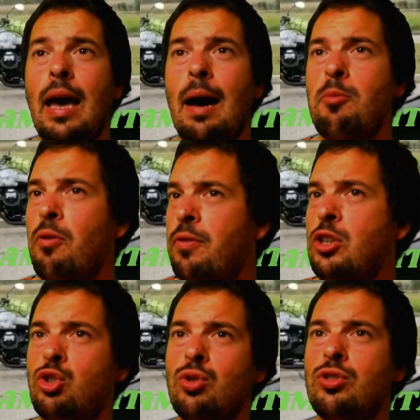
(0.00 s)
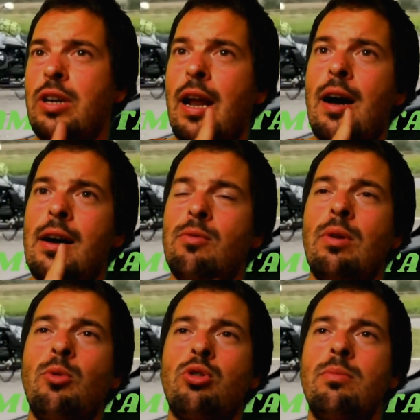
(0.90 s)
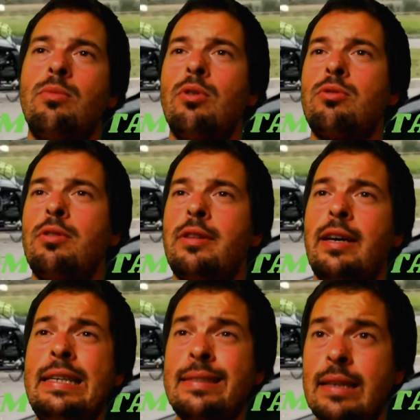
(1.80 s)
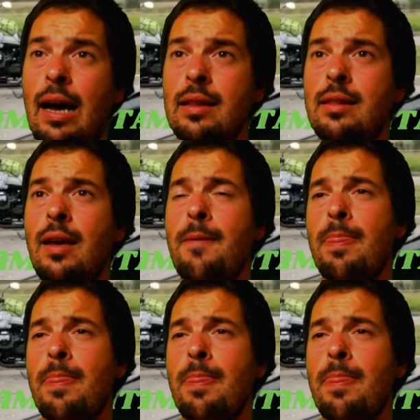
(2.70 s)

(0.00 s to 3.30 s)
a mio avviso sarà una moto molto interessante.